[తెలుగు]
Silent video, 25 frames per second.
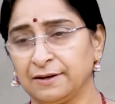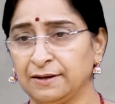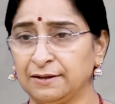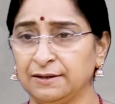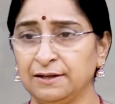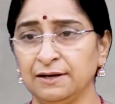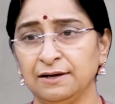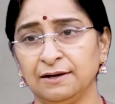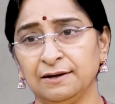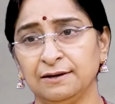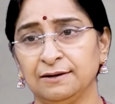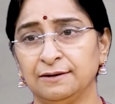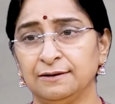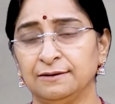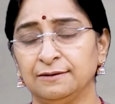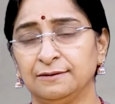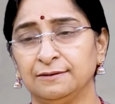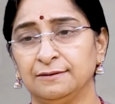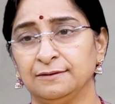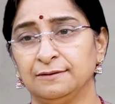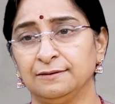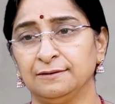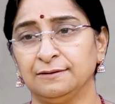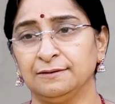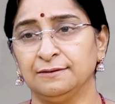కదా
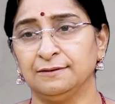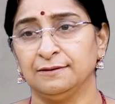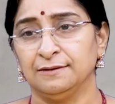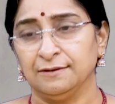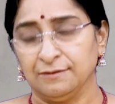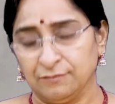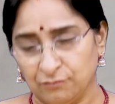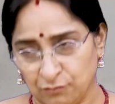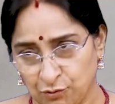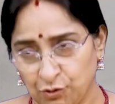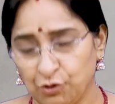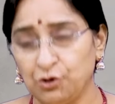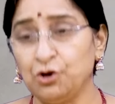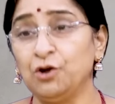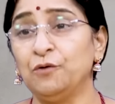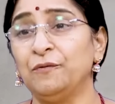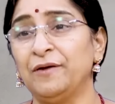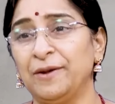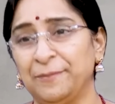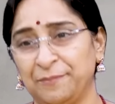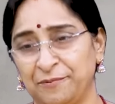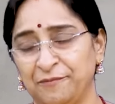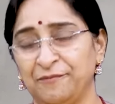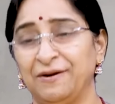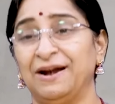రెండో
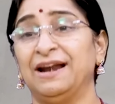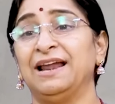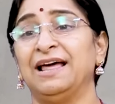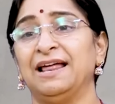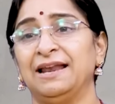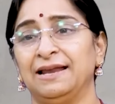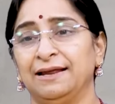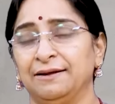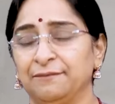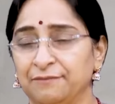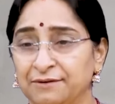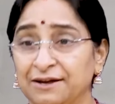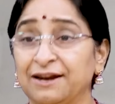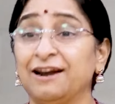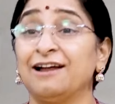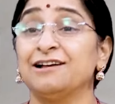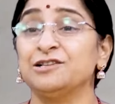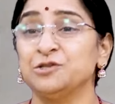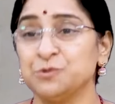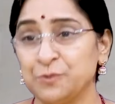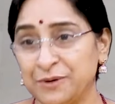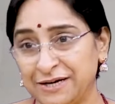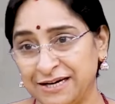వైపు వెళ్ళాలి క్రాస్